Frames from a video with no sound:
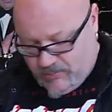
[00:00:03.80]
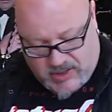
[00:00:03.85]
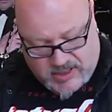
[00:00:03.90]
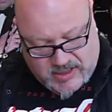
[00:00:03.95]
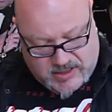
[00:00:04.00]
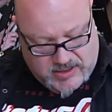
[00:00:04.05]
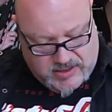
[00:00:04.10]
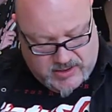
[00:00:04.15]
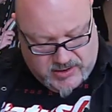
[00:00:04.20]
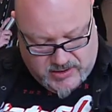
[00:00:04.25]

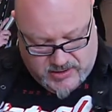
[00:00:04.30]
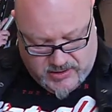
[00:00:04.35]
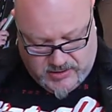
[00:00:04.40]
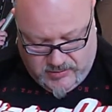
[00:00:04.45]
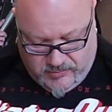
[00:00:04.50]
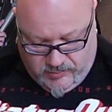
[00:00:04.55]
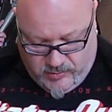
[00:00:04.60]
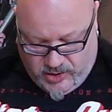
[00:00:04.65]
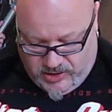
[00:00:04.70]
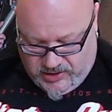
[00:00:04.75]
mal
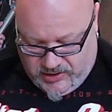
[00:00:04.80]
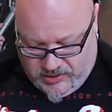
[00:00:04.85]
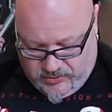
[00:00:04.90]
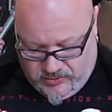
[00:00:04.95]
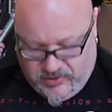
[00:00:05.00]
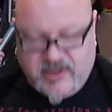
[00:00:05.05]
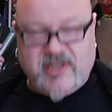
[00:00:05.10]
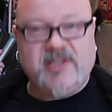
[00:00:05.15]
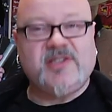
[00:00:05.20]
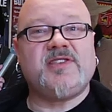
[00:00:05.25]
möchte ich
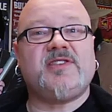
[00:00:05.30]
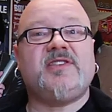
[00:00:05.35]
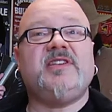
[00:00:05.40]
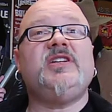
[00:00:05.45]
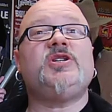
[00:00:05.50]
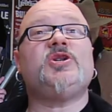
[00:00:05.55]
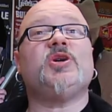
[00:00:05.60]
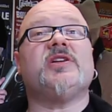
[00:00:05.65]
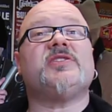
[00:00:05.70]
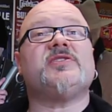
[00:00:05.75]
euch dieses
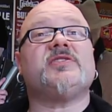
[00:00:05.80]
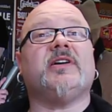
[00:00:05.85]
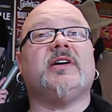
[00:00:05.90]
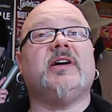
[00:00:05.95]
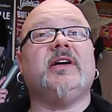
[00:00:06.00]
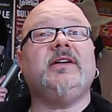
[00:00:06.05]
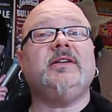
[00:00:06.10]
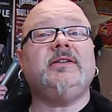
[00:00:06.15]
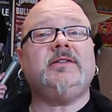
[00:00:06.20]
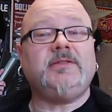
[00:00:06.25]
T-Shirt
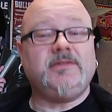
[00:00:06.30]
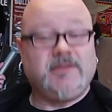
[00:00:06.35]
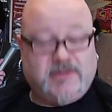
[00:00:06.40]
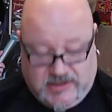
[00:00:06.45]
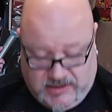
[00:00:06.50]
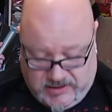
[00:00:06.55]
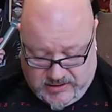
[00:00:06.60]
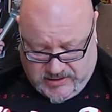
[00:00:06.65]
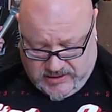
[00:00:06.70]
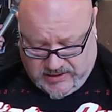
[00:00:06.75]
zeigen.
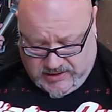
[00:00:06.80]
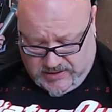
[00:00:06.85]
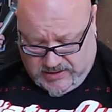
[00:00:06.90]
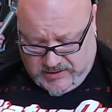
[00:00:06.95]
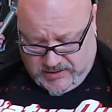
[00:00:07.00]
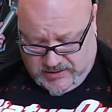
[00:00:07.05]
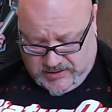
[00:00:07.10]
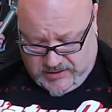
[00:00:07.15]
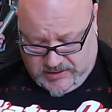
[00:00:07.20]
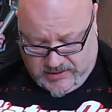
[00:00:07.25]

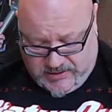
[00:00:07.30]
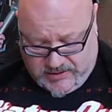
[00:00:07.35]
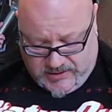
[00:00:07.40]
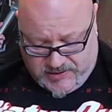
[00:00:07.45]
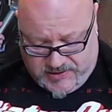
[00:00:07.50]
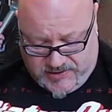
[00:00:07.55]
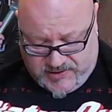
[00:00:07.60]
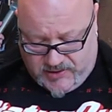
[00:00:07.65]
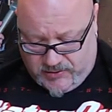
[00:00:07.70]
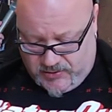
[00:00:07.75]
Äh,
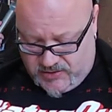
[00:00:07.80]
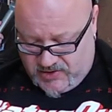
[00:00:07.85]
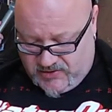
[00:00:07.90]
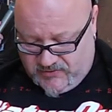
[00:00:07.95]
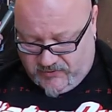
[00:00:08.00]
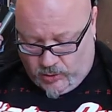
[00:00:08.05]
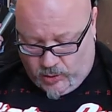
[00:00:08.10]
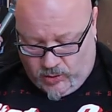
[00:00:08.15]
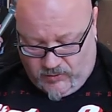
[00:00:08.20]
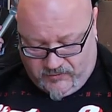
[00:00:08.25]
Status
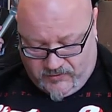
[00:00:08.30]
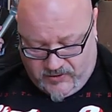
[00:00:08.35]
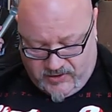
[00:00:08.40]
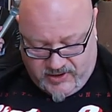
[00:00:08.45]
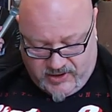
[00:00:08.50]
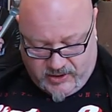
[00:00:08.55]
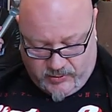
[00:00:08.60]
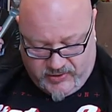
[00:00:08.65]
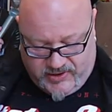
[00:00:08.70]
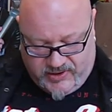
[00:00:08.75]
Quo von
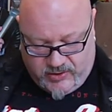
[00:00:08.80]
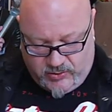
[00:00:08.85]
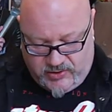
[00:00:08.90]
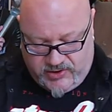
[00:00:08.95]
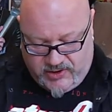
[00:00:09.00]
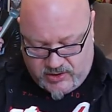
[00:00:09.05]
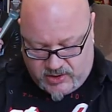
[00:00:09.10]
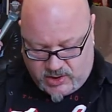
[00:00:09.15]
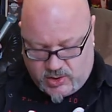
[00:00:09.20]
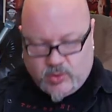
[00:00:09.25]
der
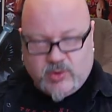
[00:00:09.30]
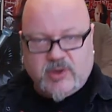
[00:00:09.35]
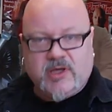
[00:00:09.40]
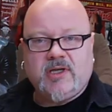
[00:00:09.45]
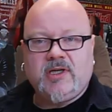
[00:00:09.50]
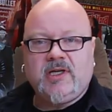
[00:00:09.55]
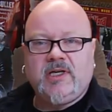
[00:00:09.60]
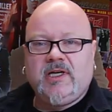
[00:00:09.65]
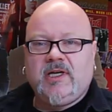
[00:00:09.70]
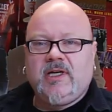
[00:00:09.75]
Reunion
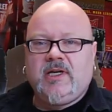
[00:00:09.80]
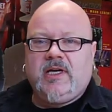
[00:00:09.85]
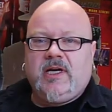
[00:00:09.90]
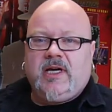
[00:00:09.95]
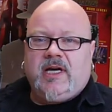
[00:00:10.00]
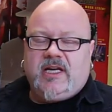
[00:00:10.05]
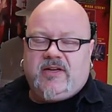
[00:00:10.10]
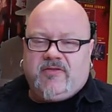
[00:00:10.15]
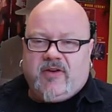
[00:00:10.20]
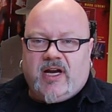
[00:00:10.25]
Tour.
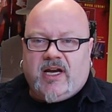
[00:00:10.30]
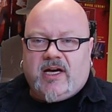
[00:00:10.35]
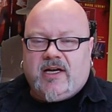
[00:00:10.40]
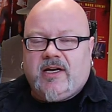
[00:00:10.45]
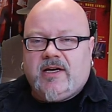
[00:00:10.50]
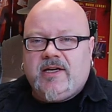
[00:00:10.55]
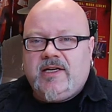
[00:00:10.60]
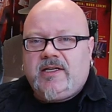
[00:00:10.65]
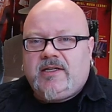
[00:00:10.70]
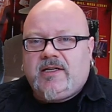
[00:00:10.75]
Ich war
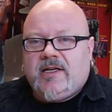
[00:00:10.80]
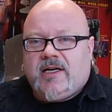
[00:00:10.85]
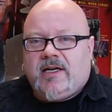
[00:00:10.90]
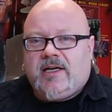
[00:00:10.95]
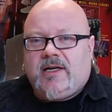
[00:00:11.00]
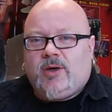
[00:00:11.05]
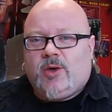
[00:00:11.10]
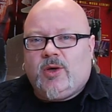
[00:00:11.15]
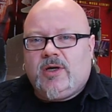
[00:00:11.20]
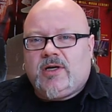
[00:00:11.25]
leider nicht
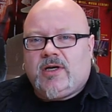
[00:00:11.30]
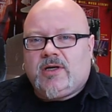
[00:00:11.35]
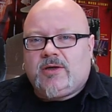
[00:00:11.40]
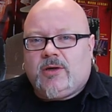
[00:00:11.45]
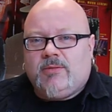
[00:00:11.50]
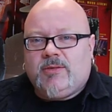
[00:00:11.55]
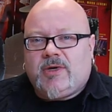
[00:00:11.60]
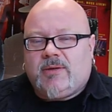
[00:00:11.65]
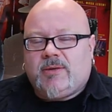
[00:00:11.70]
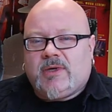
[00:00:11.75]
da, Holger
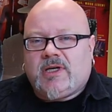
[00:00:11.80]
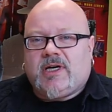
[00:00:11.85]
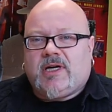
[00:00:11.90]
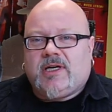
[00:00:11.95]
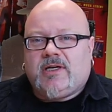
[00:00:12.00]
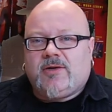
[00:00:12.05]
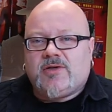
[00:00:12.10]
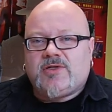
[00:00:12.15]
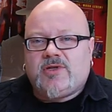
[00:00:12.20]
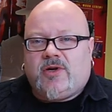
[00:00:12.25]
kommt aber
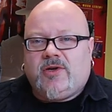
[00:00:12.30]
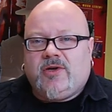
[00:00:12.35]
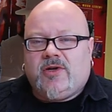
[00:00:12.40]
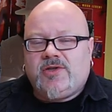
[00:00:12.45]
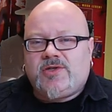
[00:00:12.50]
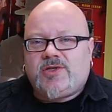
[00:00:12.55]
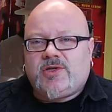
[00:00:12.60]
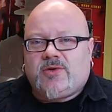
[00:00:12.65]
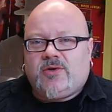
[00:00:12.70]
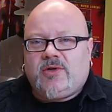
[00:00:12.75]
gerade aus
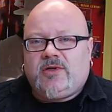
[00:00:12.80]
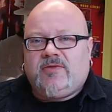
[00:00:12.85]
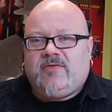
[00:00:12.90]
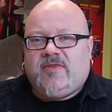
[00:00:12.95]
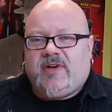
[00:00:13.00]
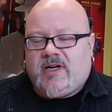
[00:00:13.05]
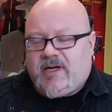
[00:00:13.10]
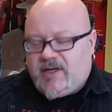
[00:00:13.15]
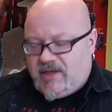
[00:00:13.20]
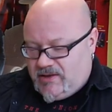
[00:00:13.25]
London zurück,
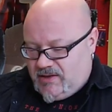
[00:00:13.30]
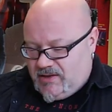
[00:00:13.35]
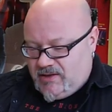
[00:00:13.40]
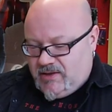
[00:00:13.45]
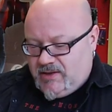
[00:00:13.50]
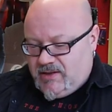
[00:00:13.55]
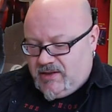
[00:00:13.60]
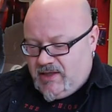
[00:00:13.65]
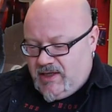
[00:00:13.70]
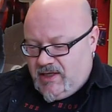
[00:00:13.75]
war
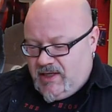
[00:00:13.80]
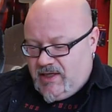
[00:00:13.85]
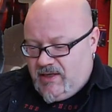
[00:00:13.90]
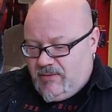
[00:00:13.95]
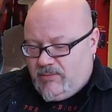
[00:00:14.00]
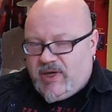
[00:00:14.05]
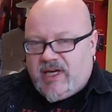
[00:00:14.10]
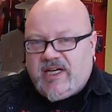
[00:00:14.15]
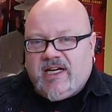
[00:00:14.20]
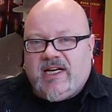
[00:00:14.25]
äh,
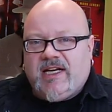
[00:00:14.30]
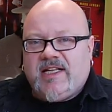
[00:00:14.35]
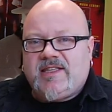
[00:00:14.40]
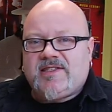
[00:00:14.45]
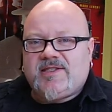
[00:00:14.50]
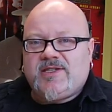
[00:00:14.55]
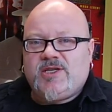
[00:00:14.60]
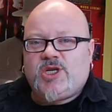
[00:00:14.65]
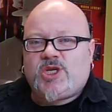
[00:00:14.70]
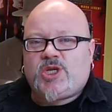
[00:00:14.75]
bei der
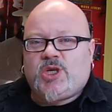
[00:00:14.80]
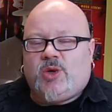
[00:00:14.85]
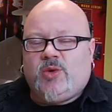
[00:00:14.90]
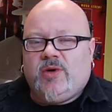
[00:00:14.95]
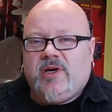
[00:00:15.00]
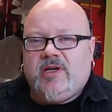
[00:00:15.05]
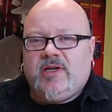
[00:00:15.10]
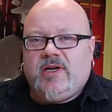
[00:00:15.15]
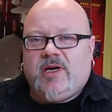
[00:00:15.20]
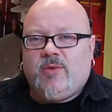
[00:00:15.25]
letzten
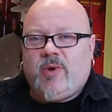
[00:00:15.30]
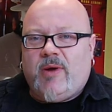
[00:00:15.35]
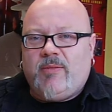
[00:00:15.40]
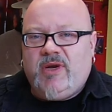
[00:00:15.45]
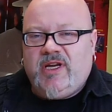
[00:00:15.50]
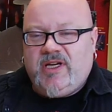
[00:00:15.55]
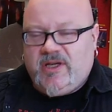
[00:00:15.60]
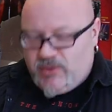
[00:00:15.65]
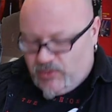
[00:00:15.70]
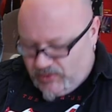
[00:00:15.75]
Show in der
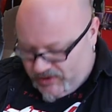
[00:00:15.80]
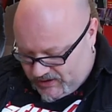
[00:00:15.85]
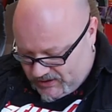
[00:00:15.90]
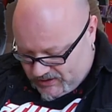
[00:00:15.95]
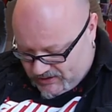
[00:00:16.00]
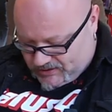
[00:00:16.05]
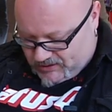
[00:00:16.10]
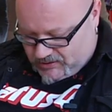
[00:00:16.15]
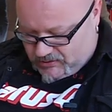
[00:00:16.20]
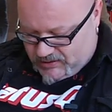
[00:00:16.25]
Wembley
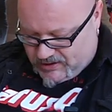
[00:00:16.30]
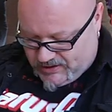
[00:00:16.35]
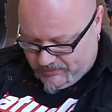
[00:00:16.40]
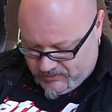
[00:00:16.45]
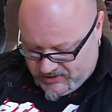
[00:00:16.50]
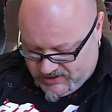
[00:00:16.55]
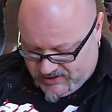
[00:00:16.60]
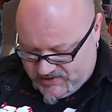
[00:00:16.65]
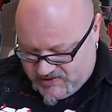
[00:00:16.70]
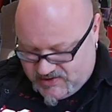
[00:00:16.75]
Arena und
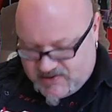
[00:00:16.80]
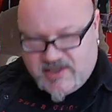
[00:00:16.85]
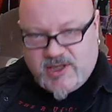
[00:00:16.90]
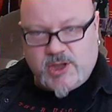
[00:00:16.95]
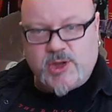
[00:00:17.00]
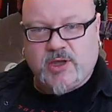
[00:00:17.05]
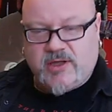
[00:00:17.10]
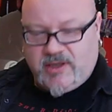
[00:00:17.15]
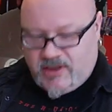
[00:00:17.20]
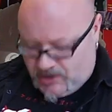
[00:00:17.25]
hat mir dieses
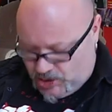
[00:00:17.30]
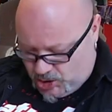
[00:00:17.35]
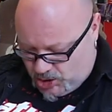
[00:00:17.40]
T-Shirt hier